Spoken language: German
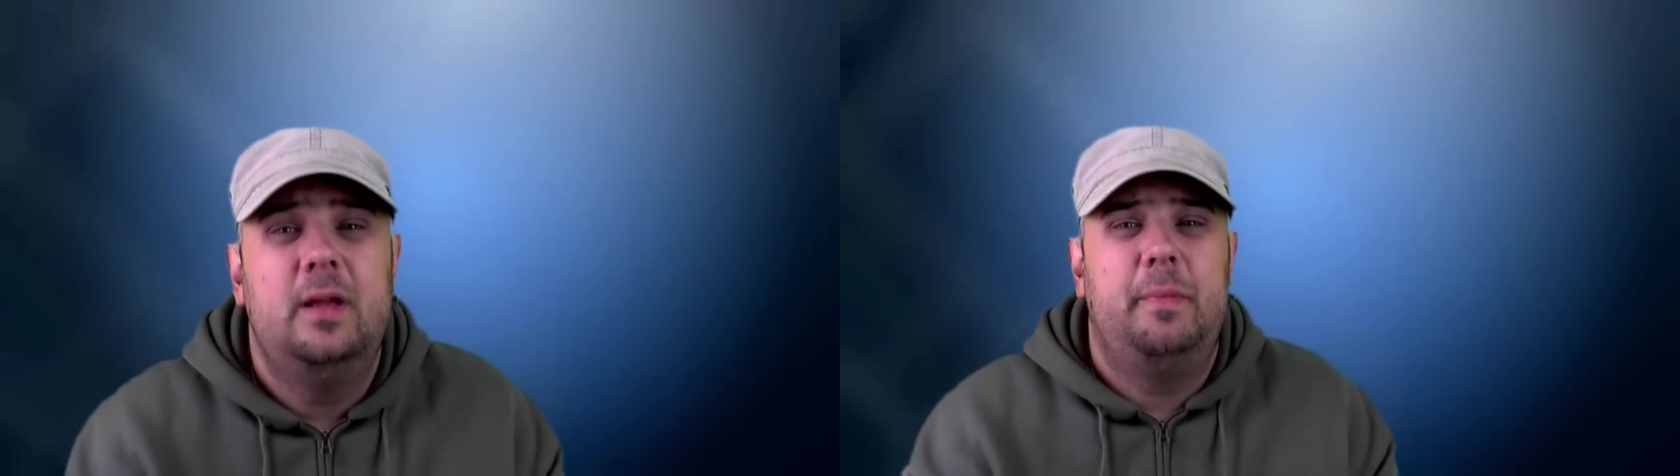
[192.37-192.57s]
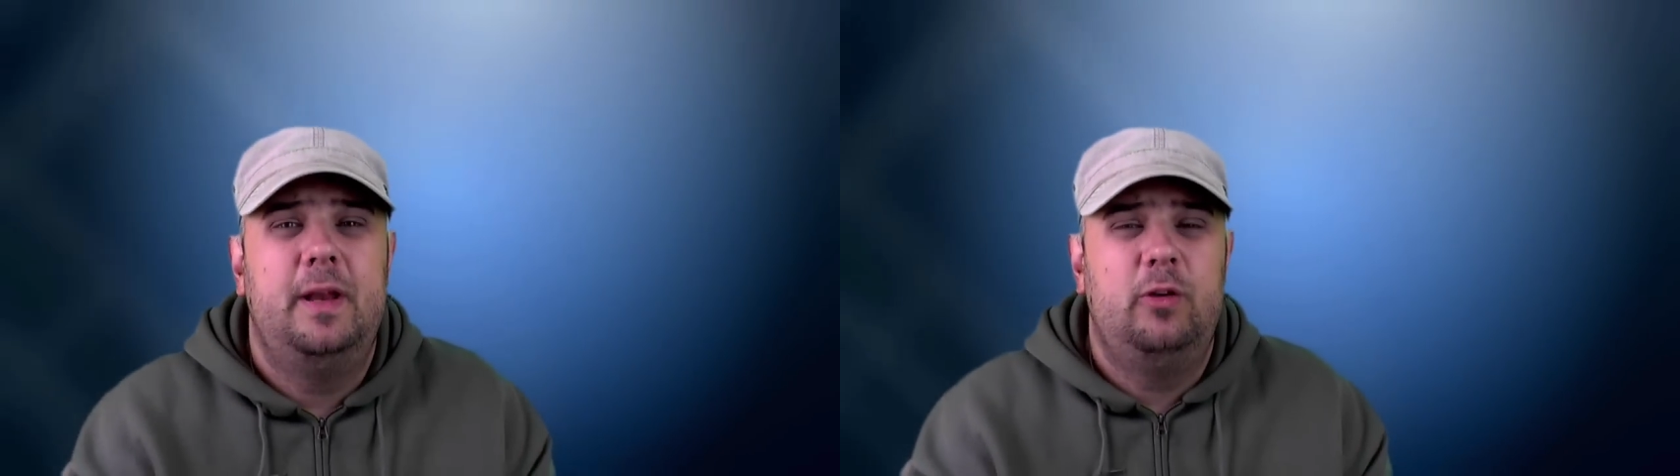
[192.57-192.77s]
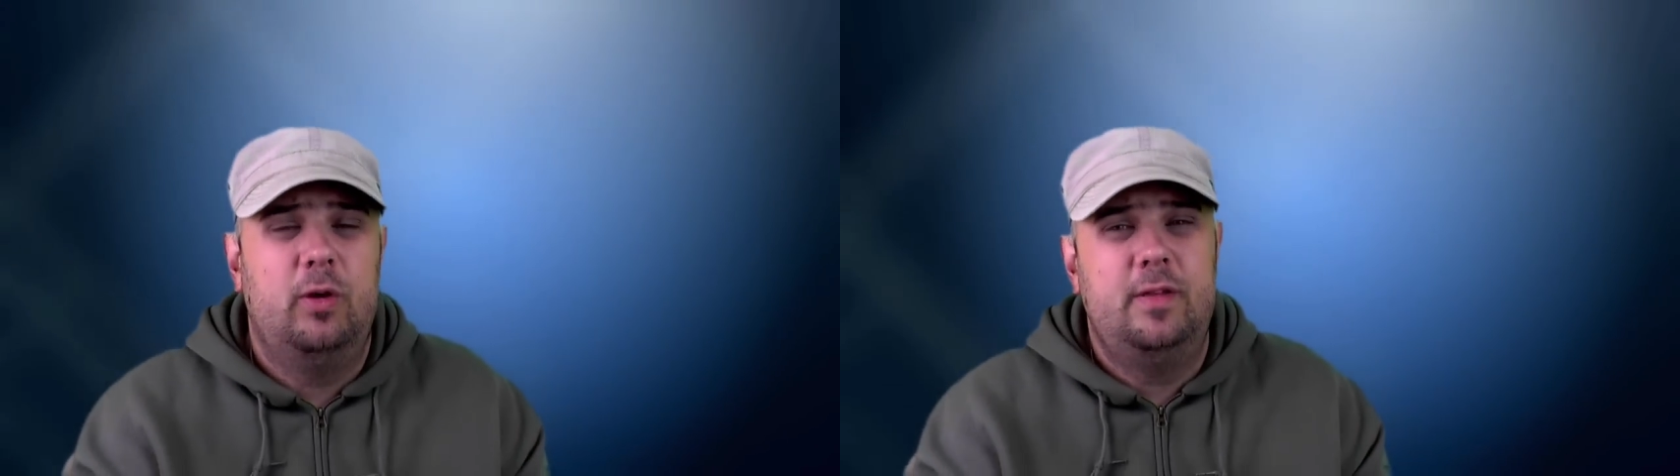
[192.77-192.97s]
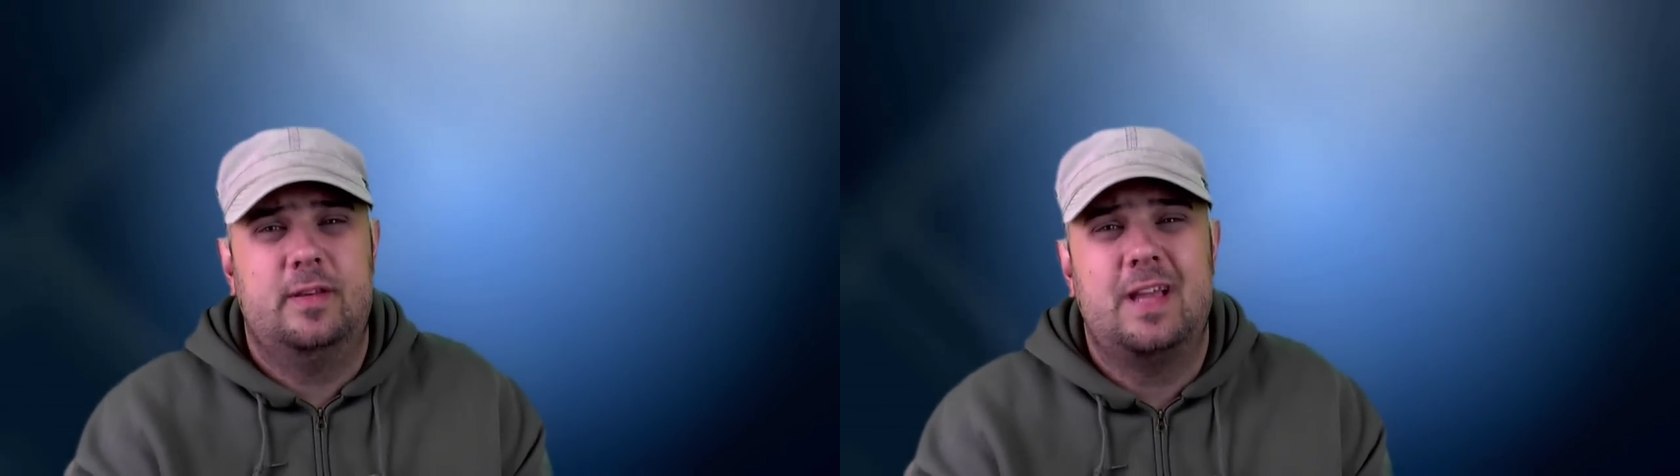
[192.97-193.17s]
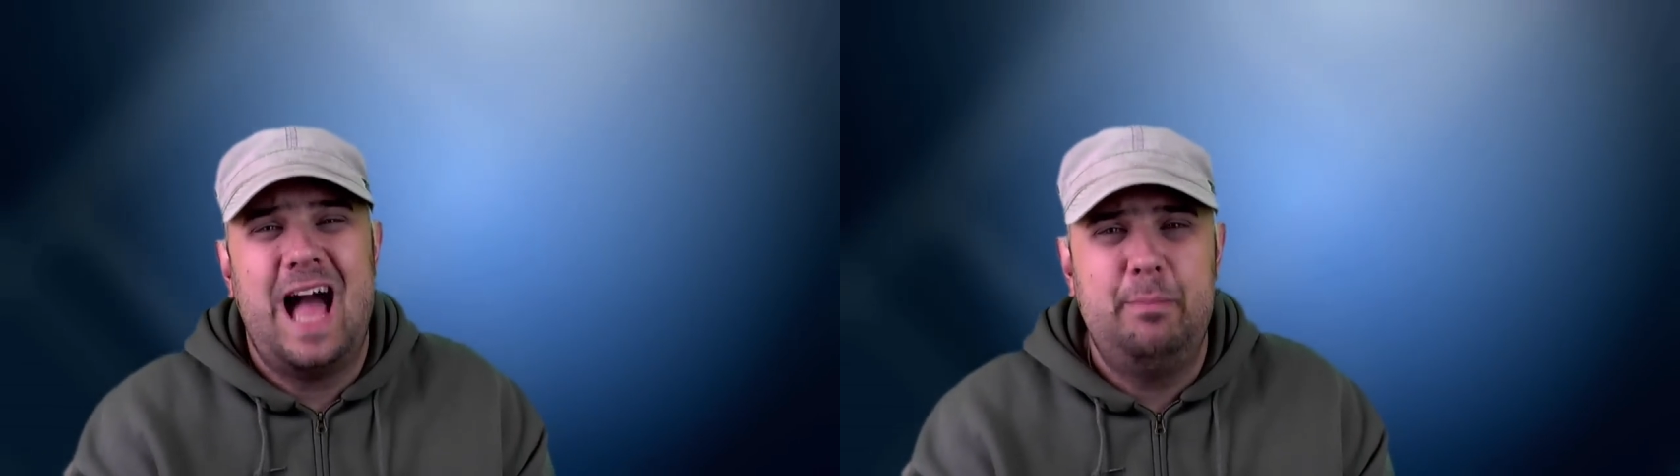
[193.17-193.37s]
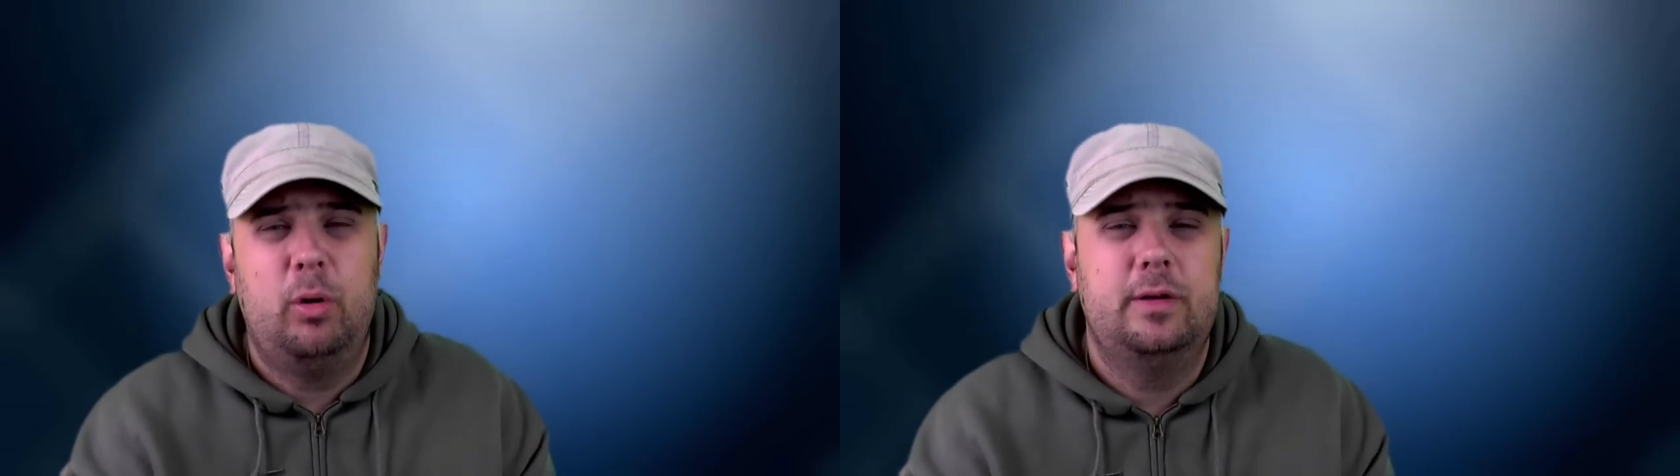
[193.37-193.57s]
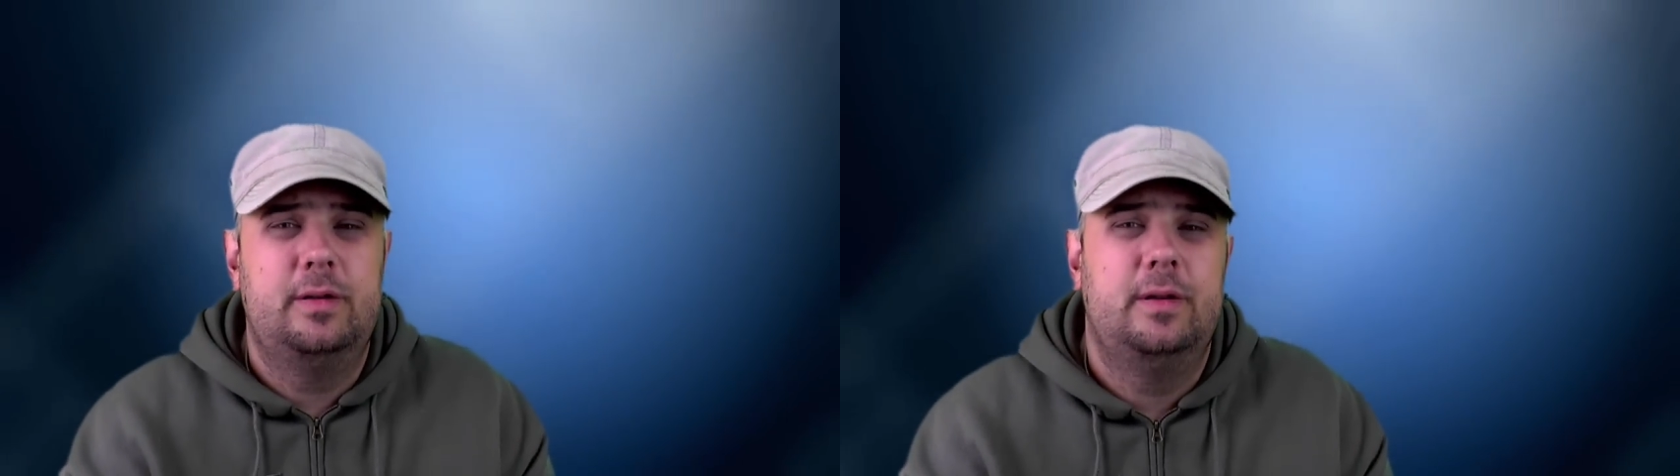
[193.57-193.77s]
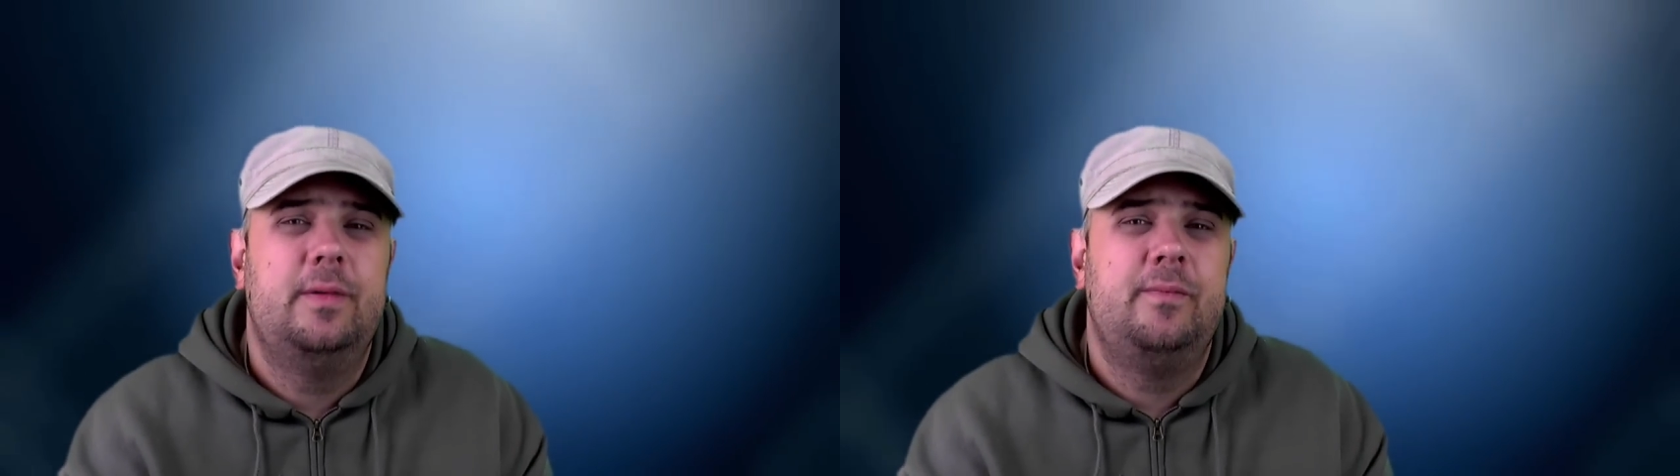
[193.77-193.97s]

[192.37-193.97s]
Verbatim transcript: mein neues Carport